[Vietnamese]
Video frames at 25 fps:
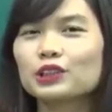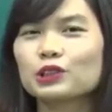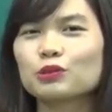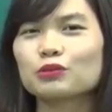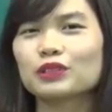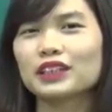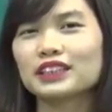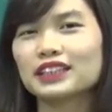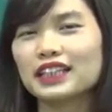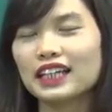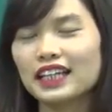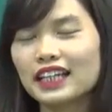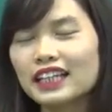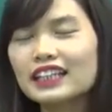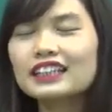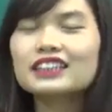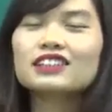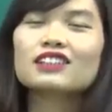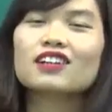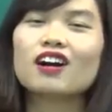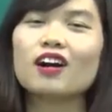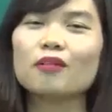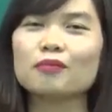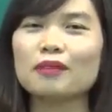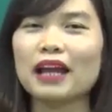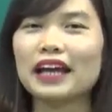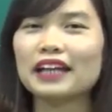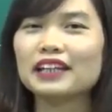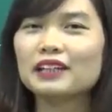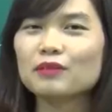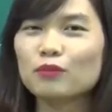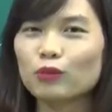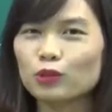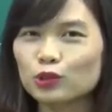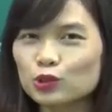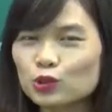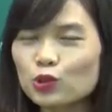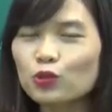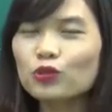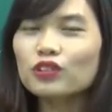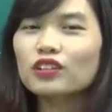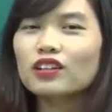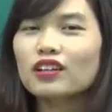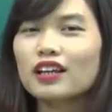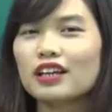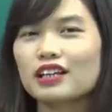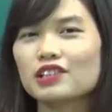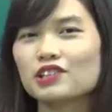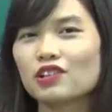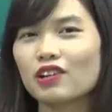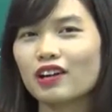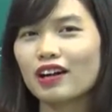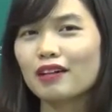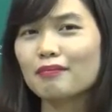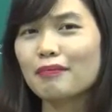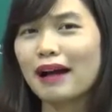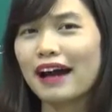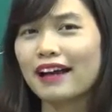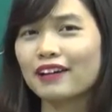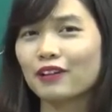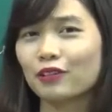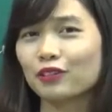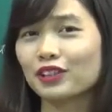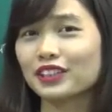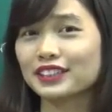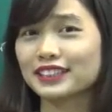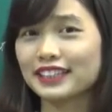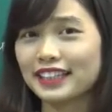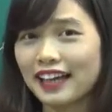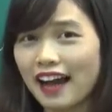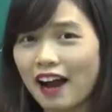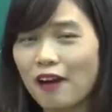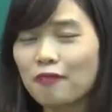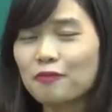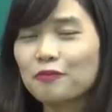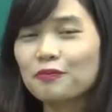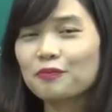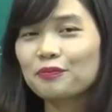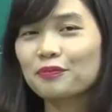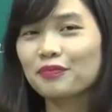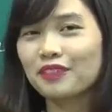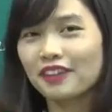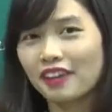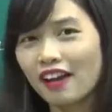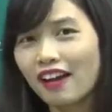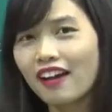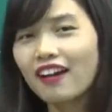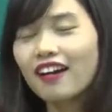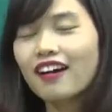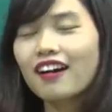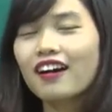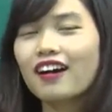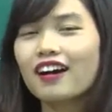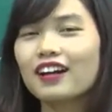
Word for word: chúng ta sẽ ít trường hợp lại đi một chút để cho các bạn có thể dễ học nhá.